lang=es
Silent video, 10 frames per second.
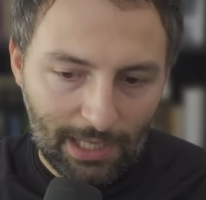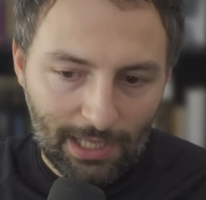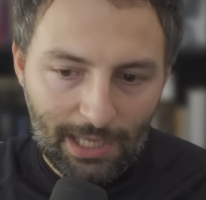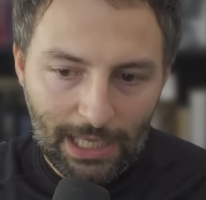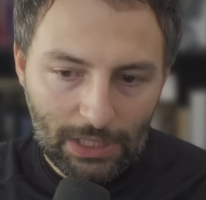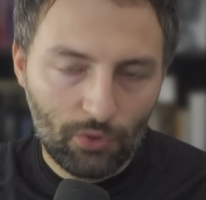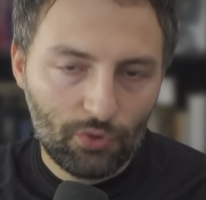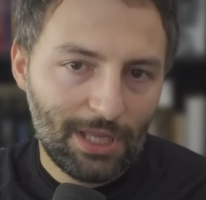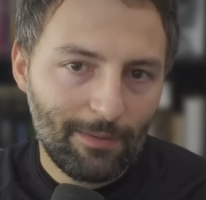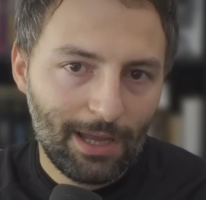y que todo
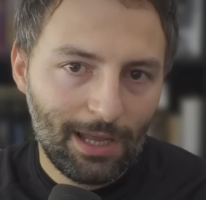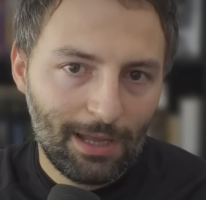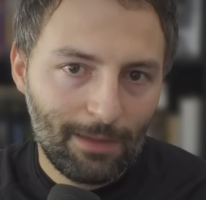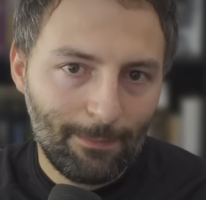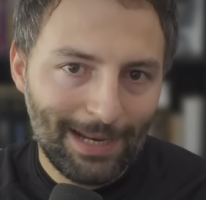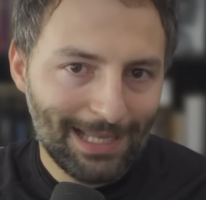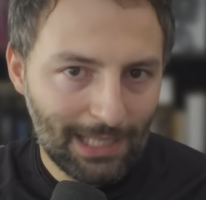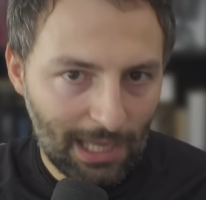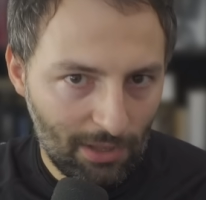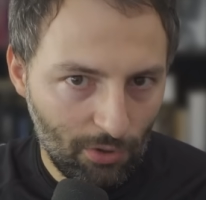estaba
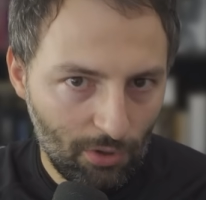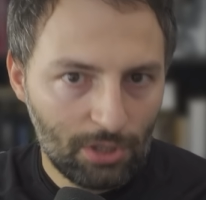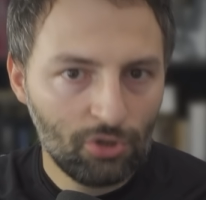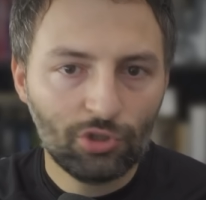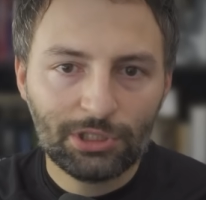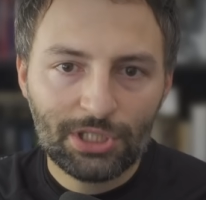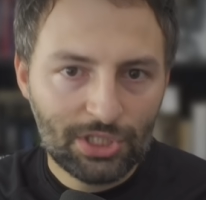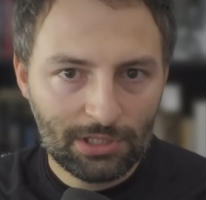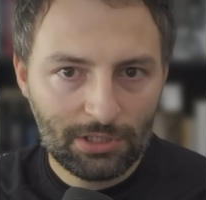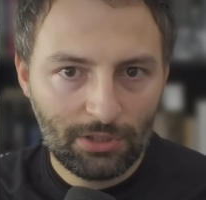planeado. No tiene
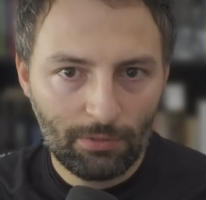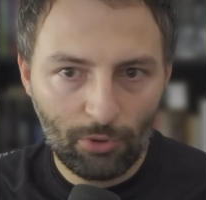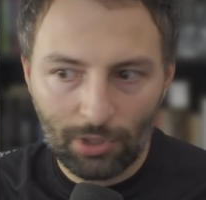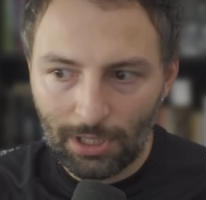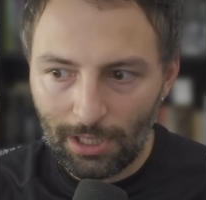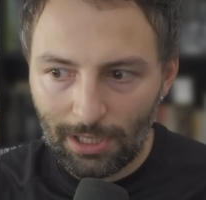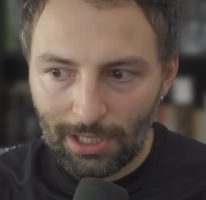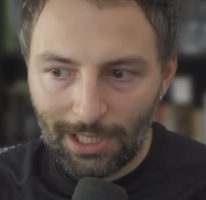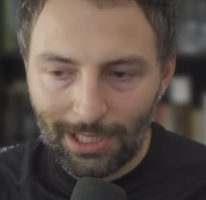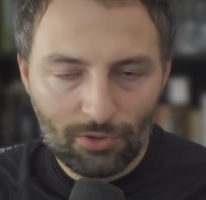sentido porque
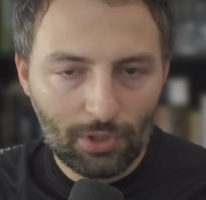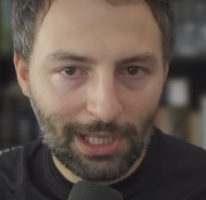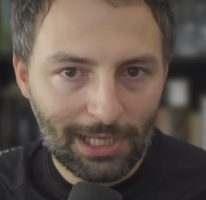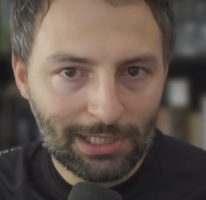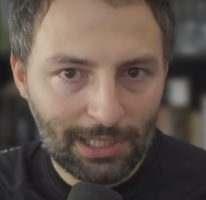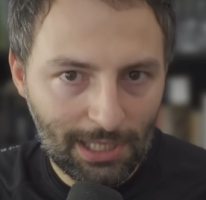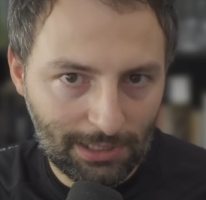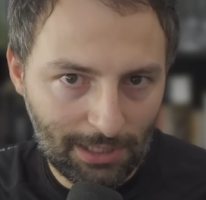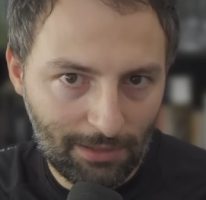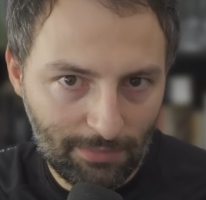¿qué es lo que ganaría
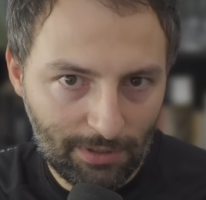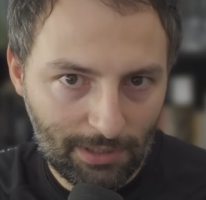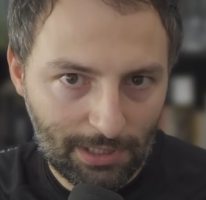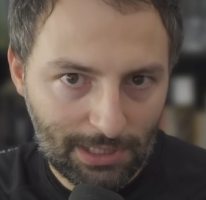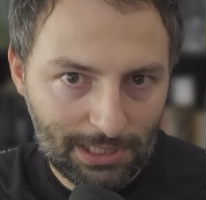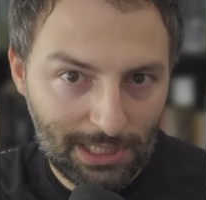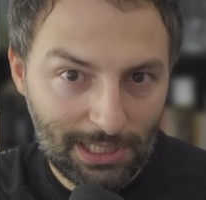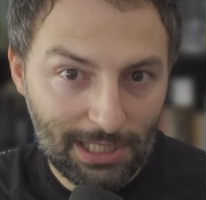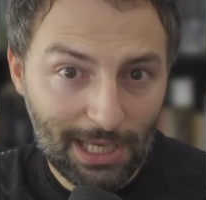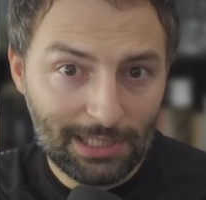Trump? Si
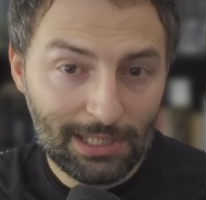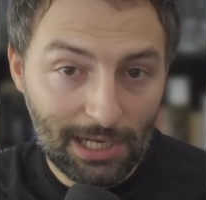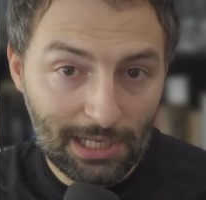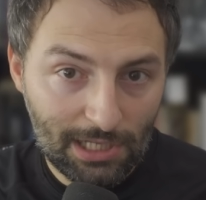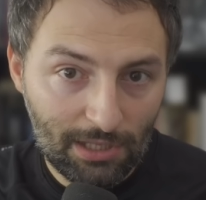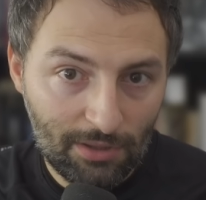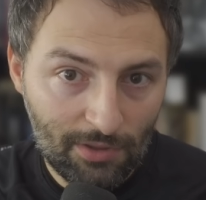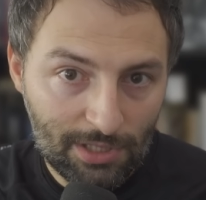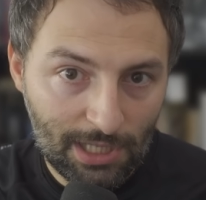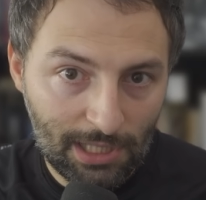ya tiene las
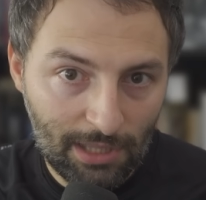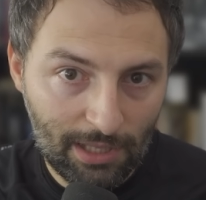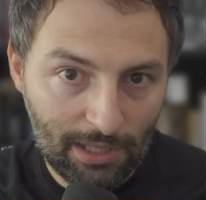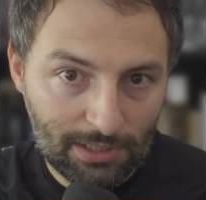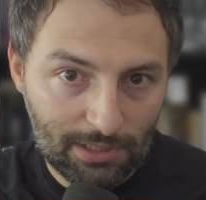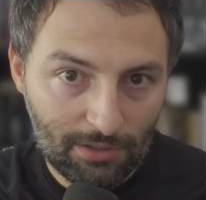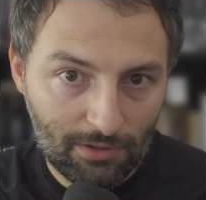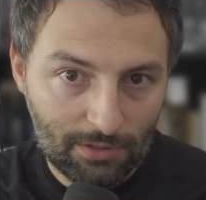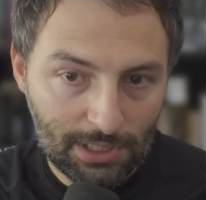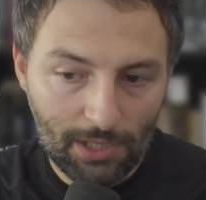elecciones ganadas,
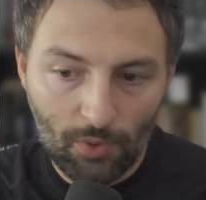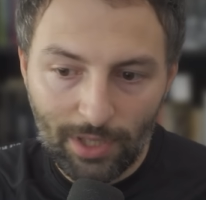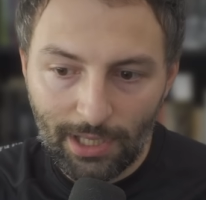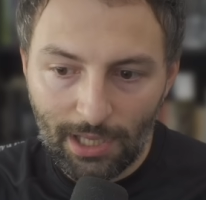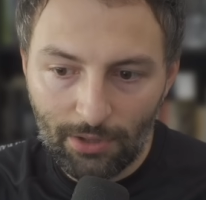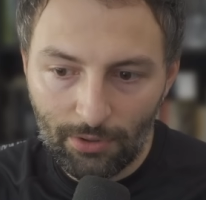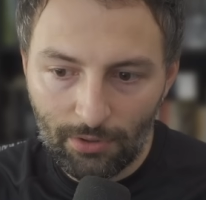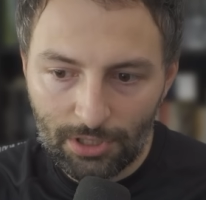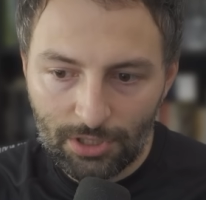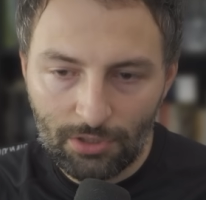se lo ha
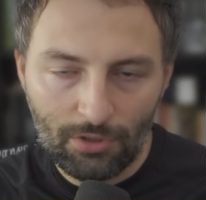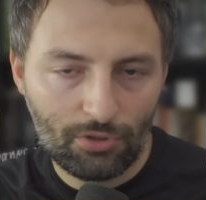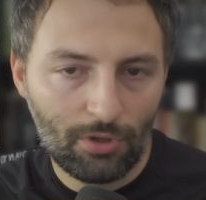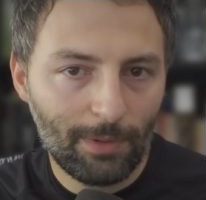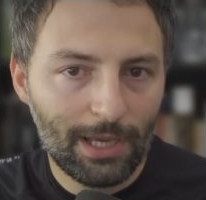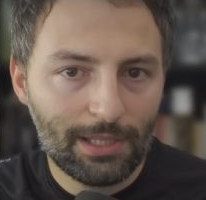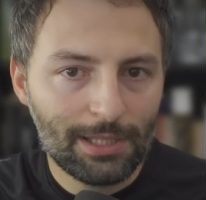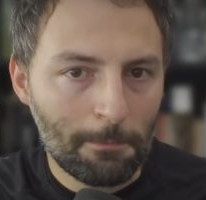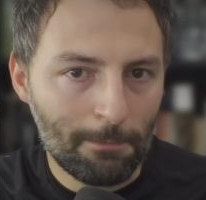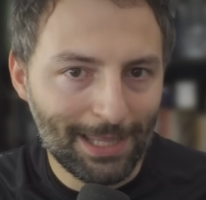dejado el señor Joe Biden
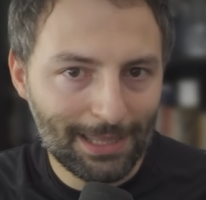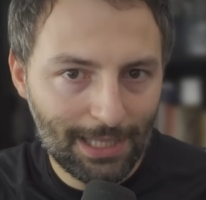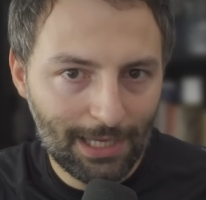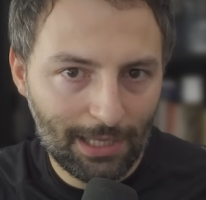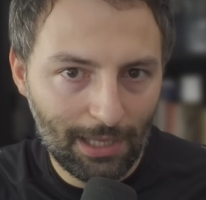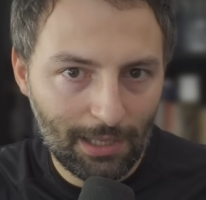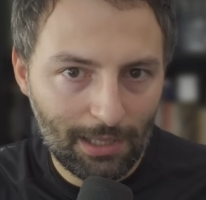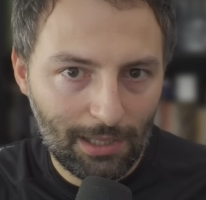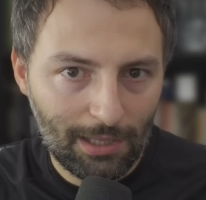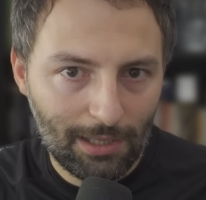en bandeja.
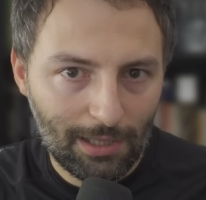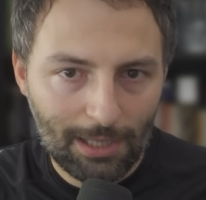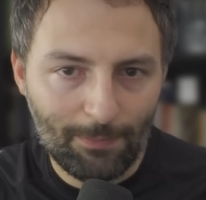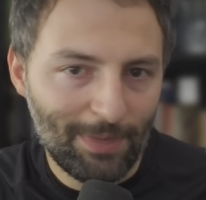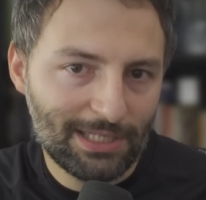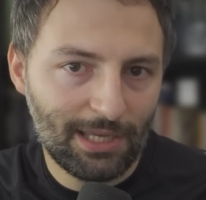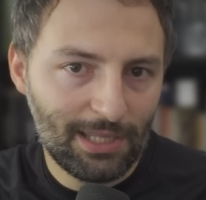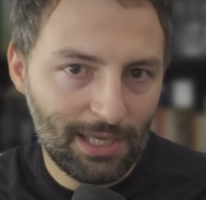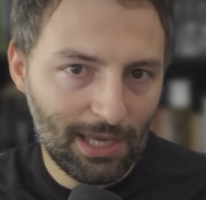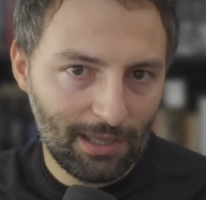¿Qué
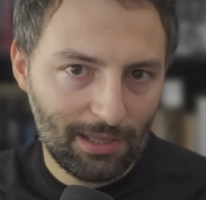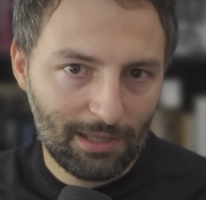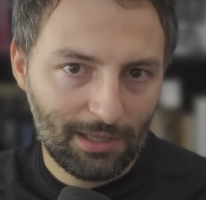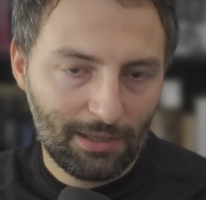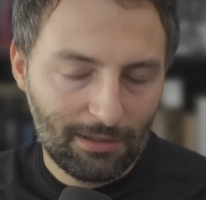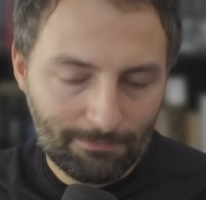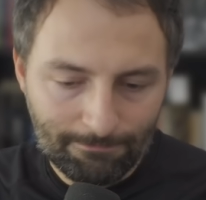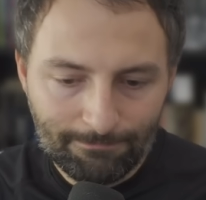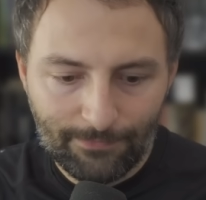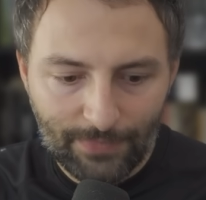pasaría?
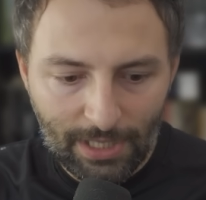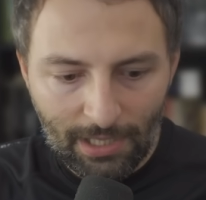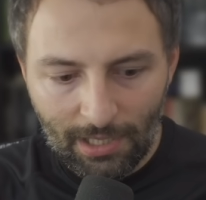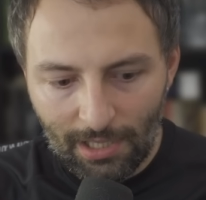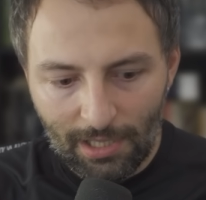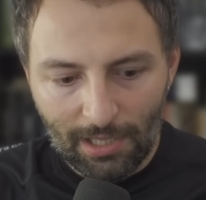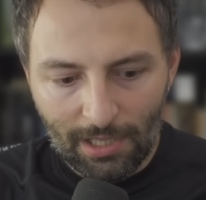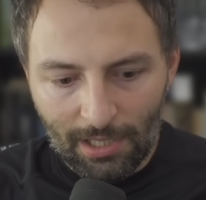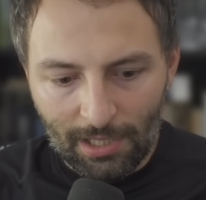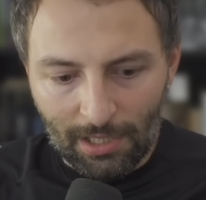¿Mm?
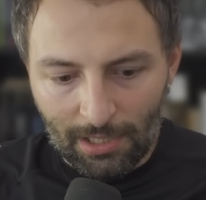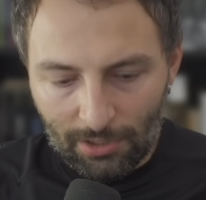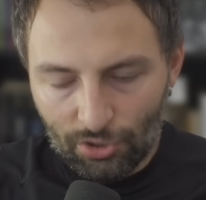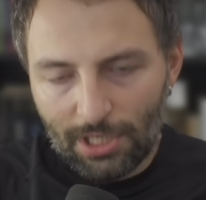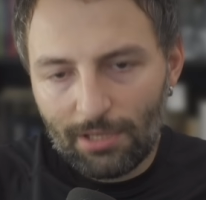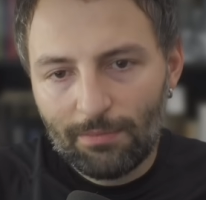No sé, me